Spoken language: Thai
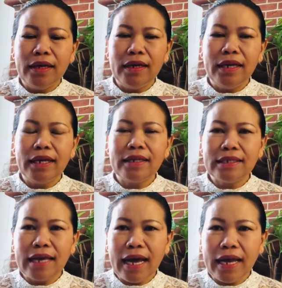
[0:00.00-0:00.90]
เอก
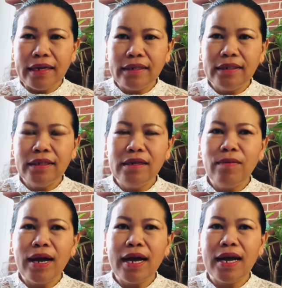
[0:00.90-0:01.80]
สารหรือ
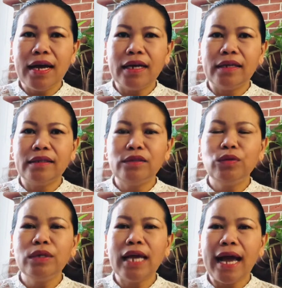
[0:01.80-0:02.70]
ว่าทุ
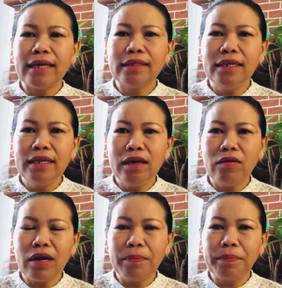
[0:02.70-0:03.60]
กอย่างที่เกี่ยว
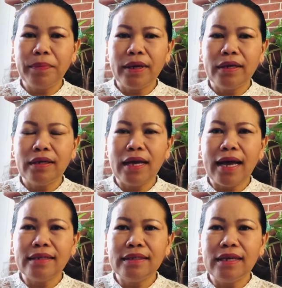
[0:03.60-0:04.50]
กับกา
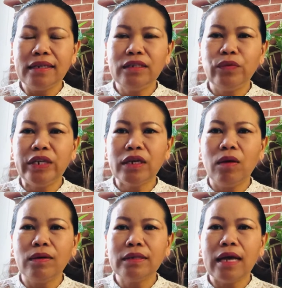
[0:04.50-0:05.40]
รเสียชีวิตขอ
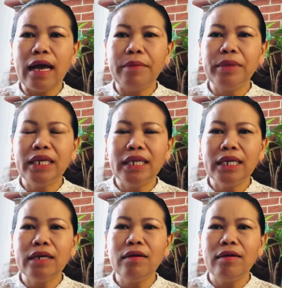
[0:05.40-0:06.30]
งสามีนิก
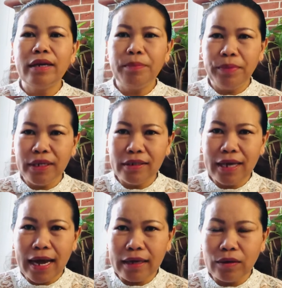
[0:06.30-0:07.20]
ก็ได้ปิด
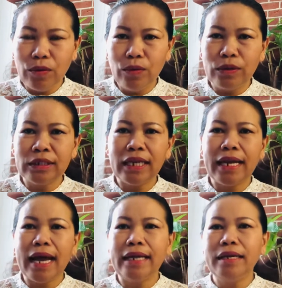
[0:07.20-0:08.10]
ฉากลง ท
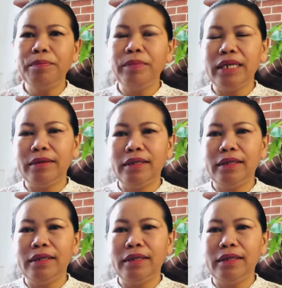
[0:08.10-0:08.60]
นายได้ปิด